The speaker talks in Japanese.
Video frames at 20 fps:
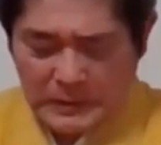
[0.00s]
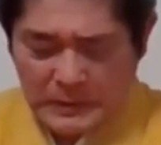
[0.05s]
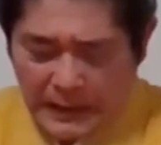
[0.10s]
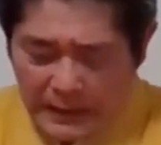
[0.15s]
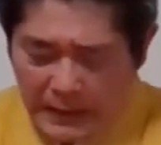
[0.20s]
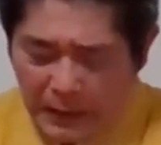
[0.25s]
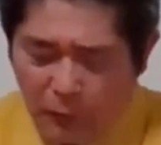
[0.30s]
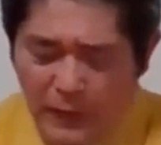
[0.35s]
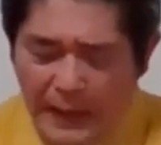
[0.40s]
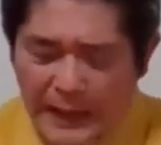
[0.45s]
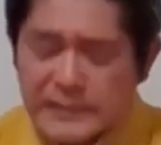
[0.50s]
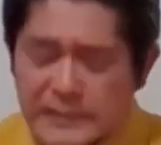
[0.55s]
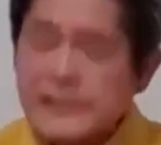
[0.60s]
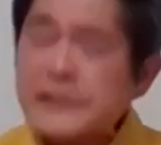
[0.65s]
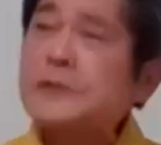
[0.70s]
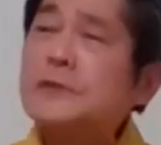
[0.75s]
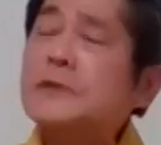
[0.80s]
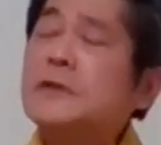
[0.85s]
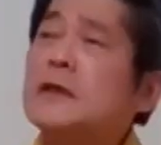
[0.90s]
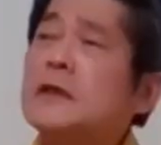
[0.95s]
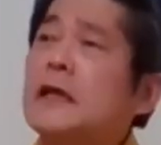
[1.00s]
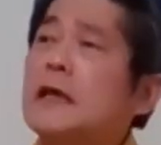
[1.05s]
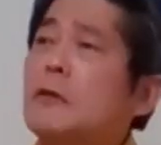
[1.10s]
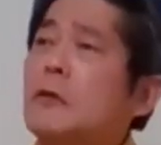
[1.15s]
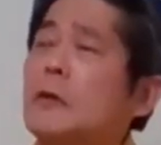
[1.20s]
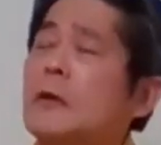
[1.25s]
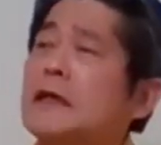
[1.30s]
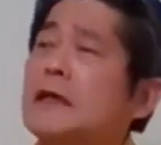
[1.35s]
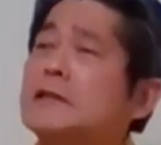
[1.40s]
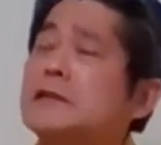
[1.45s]
なんかお感情が
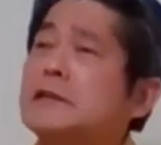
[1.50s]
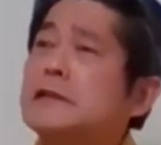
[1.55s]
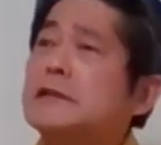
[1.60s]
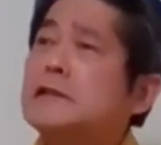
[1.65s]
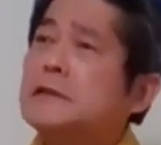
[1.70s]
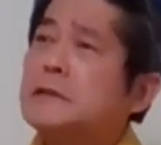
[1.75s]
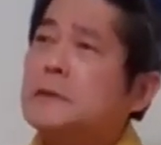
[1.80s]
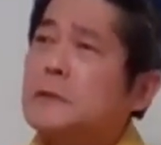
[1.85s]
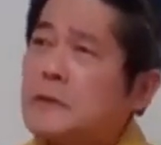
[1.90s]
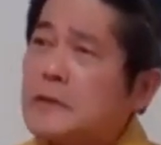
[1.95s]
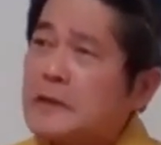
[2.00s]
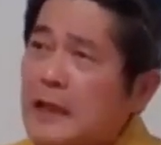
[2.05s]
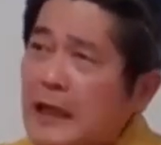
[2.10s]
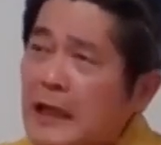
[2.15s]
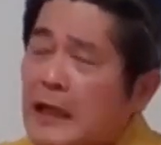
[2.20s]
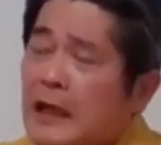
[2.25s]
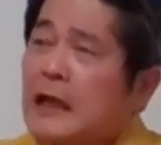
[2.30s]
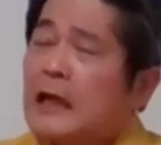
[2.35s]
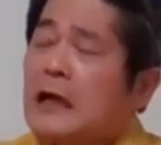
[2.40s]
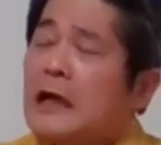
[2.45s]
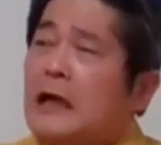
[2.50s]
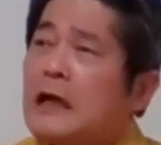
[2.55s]
おかしいような、